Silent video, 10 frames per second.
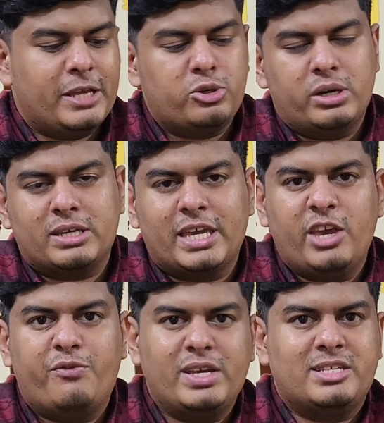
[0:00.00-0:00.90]
இப்போ இதோட கீ
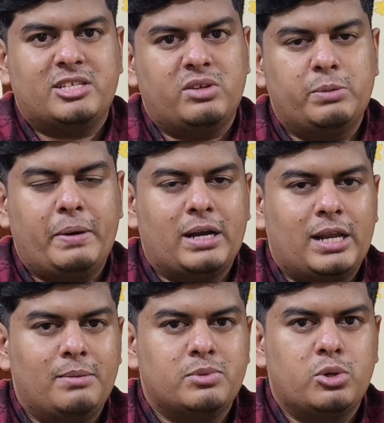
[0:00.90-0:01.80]
ஃபீச்சர்ஸ் வந்து
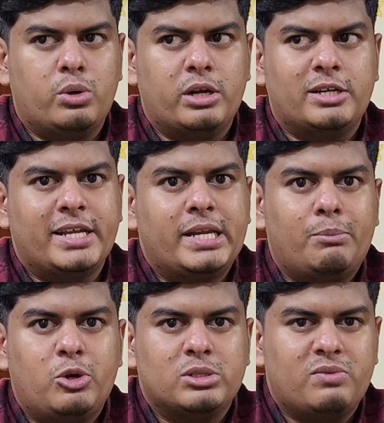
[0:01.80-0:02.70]
பார்க்கலாம் ஸோ ஒரு
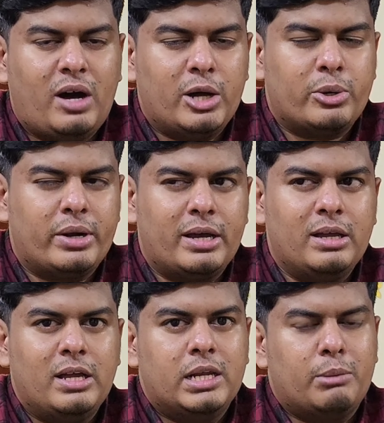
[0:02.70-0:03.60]
டிடபிள்யூஎஸ் வாங்குறோன்னா
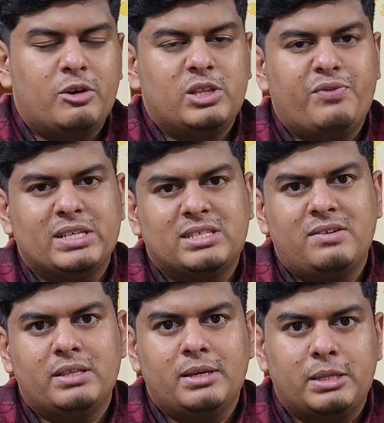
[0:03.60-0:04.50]
நம்ம வந்து ஃபஸ்ட்டு
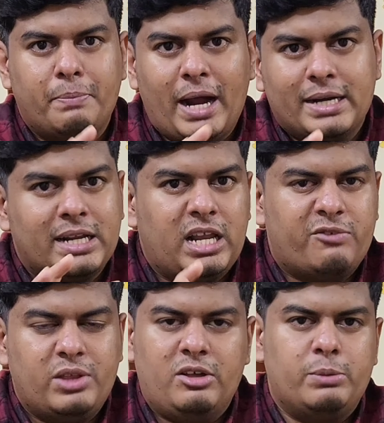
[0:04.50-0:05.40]
வந்து அந்த பேட்டரி
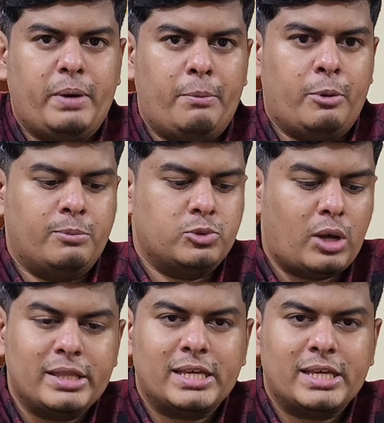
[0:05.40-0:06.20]
லைஃப் தான் வந்து பார்ப்போம் ஸோ